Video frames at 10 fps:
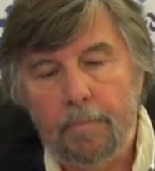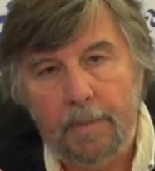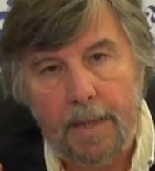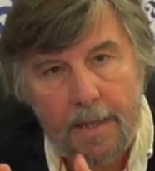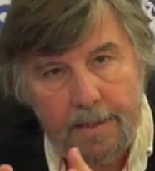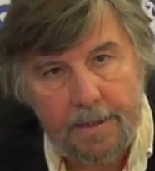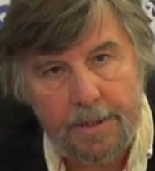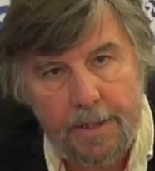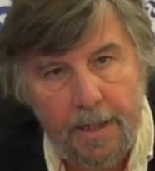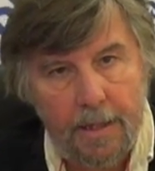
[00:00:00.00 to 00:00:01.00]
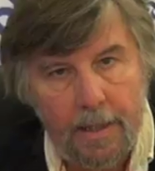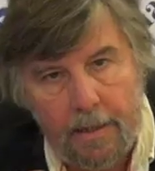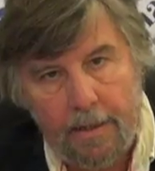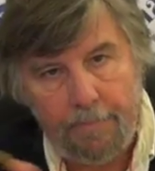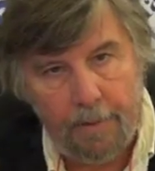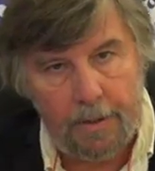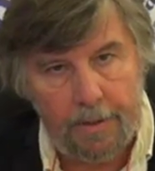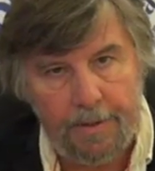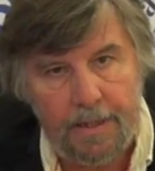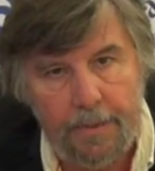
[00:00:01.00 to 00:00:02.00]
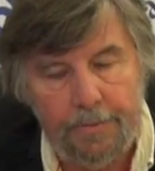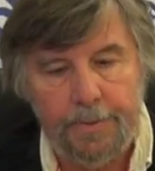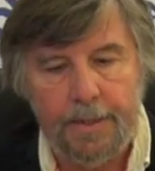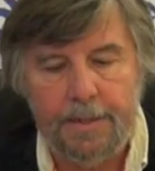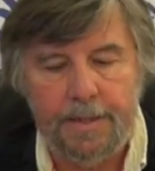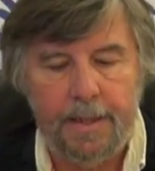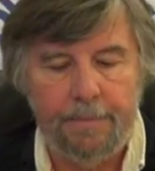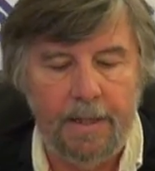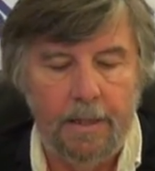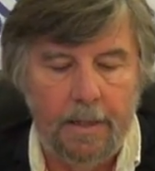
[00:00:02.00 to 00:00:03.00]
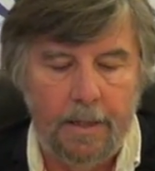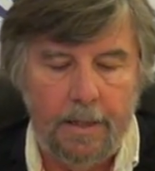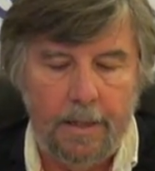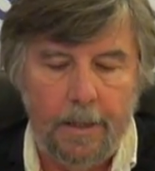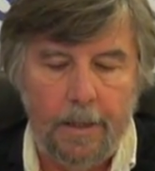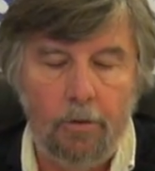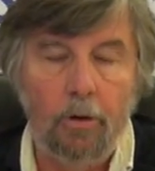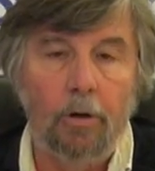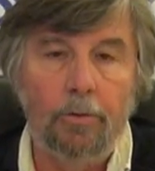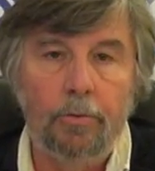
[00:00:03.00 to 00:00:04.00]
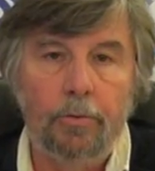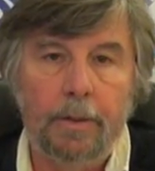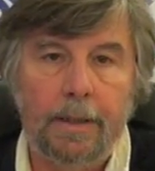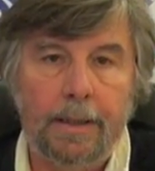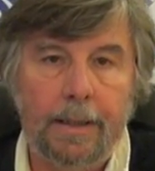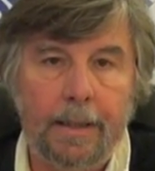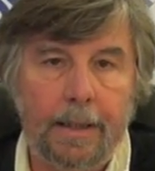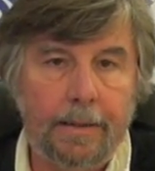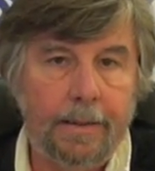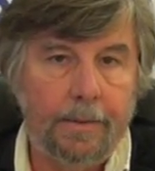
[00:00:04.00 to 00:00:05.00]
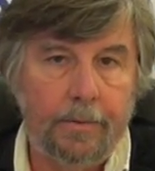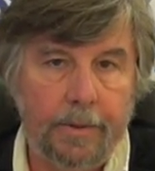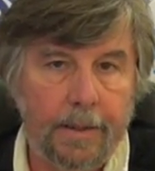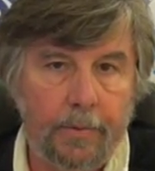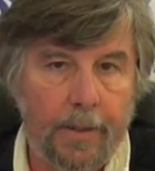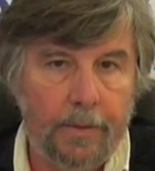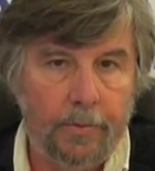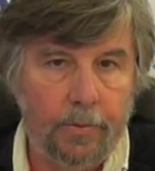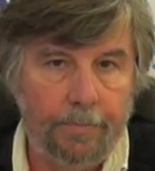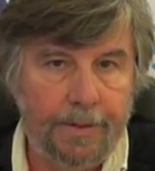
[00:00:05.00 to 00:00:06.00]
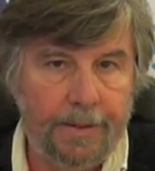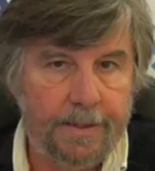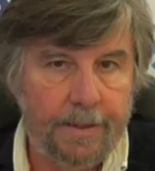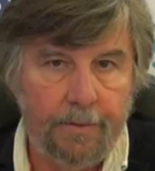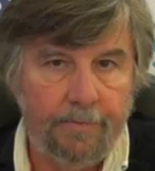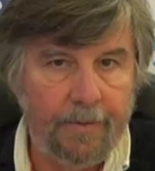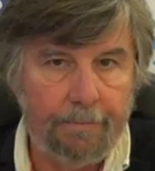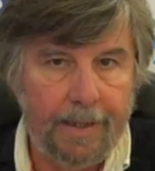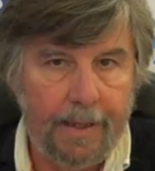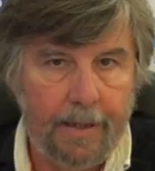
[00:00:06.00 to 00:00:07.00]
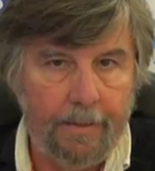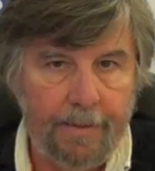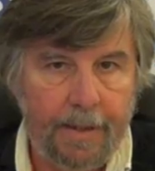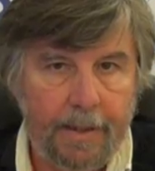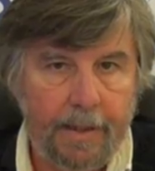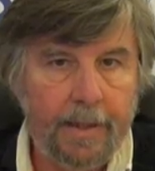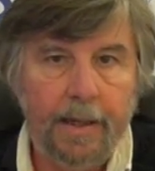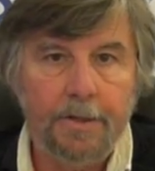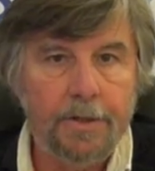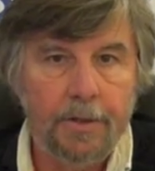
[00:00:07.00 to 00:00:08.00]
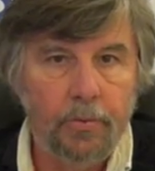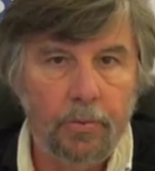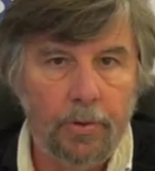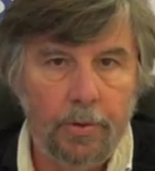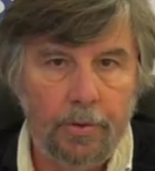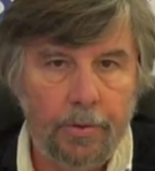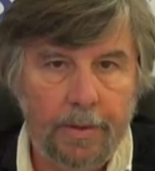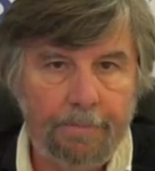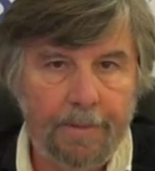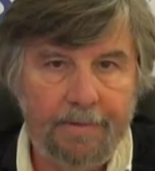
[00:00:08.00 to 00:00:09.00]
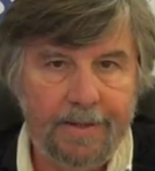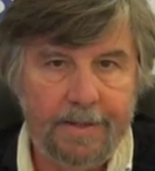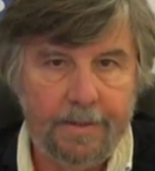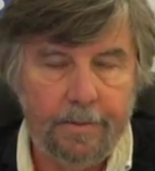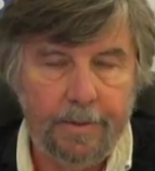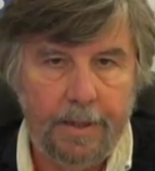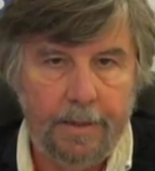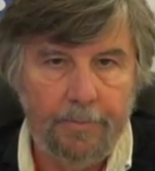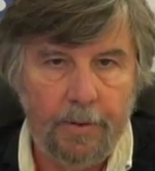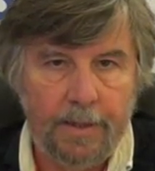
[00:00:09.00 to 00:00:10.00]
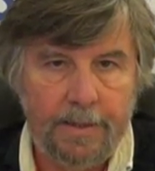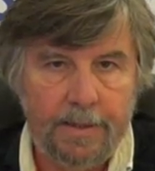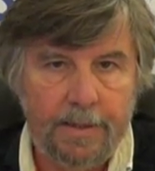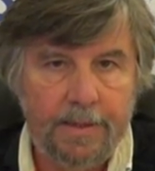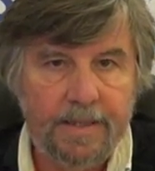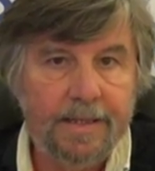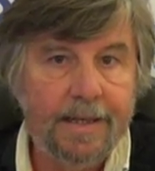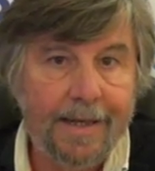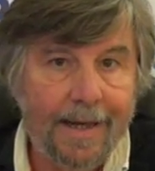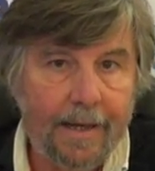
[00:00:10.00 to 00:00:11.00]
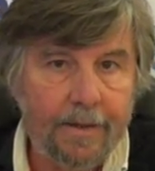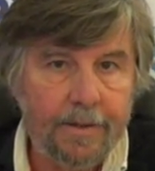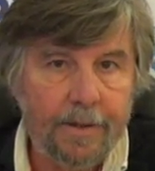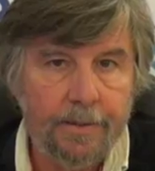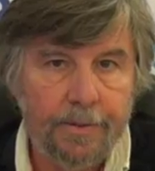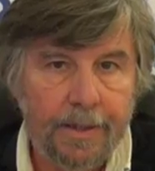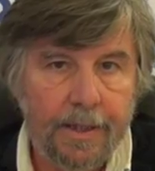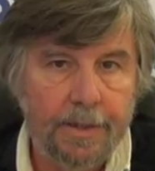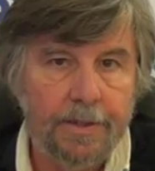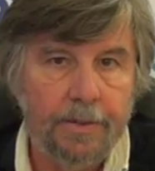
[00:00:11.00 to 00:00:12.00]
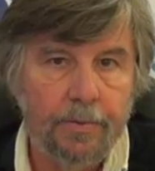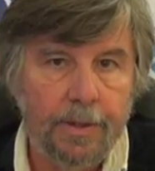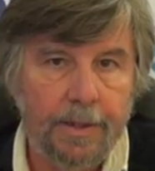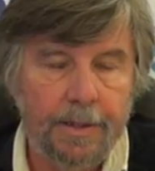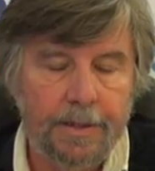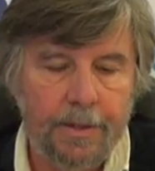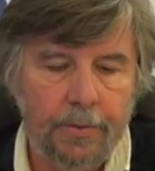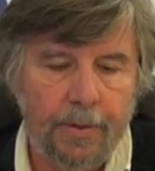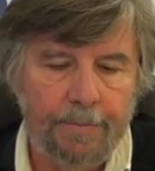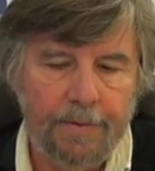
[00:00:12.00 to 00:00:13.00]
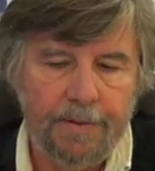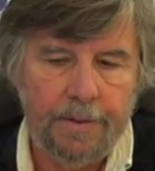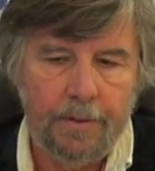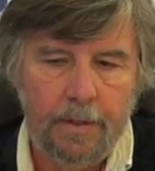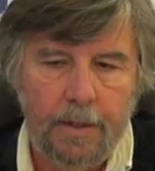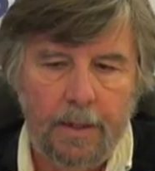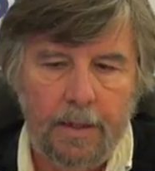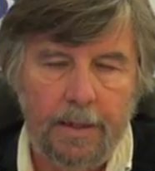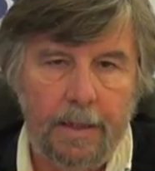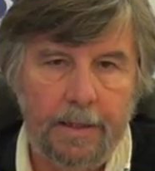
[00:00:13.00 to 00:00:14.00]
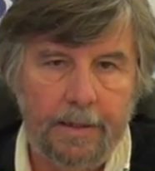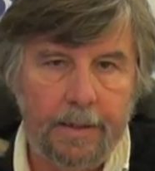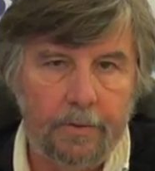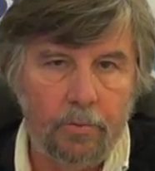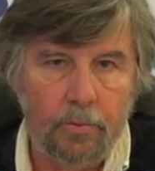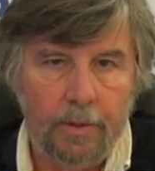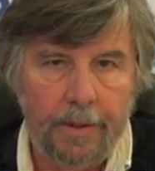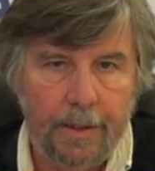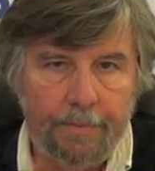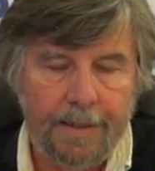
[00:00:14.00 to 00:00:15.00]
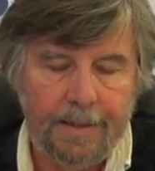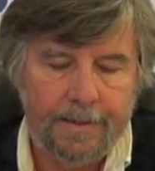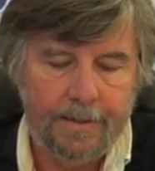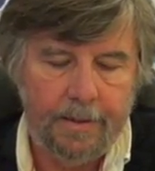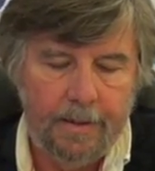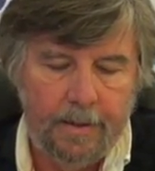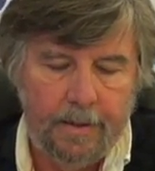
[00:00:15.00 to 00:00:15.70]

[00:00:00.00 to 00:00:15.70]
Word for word: terza scena, eh, poi le rimettiamo tutte insieme, eh, l'ONU ha detto che il 41 bis non va bene perché il carcere duro non è previsto nelle democrazie, esiste il carcere, non il carcere duro, il carcere duro è previsto nelle dittature, nei paesi